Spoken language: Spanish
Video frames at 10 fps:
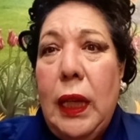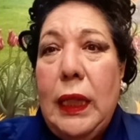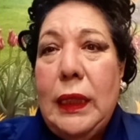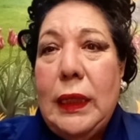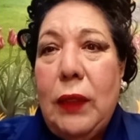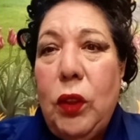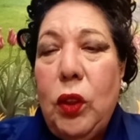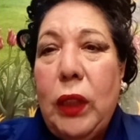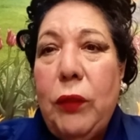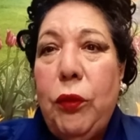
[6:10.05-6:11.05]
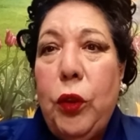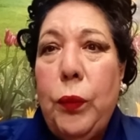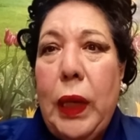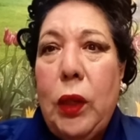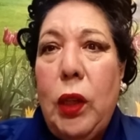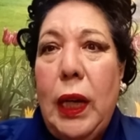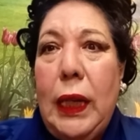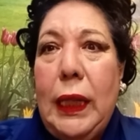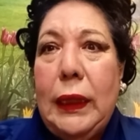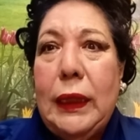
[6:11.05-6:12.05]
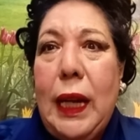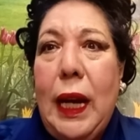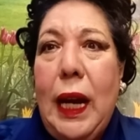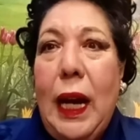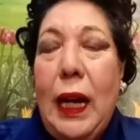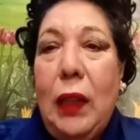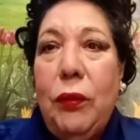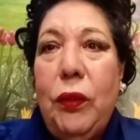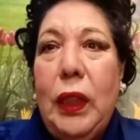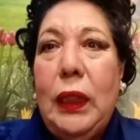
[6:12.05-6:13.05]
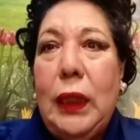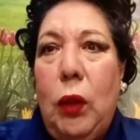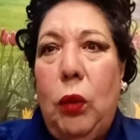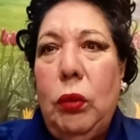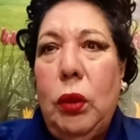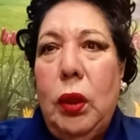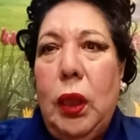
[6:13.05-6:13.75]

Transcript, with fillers: y se vio que formaron la letra Aleph y Tau.